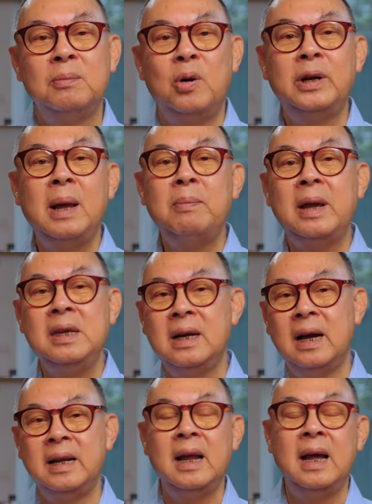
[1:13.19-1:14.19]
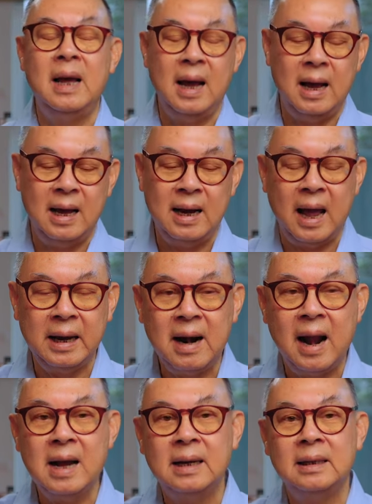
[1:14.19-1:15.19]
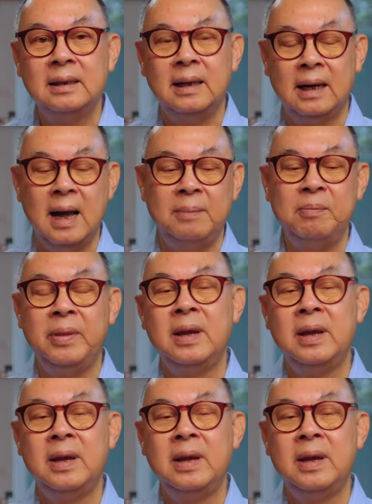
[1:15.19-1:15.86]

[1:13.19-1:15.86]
เพราะได้ไปเยือนอหลายครั้งนะครับ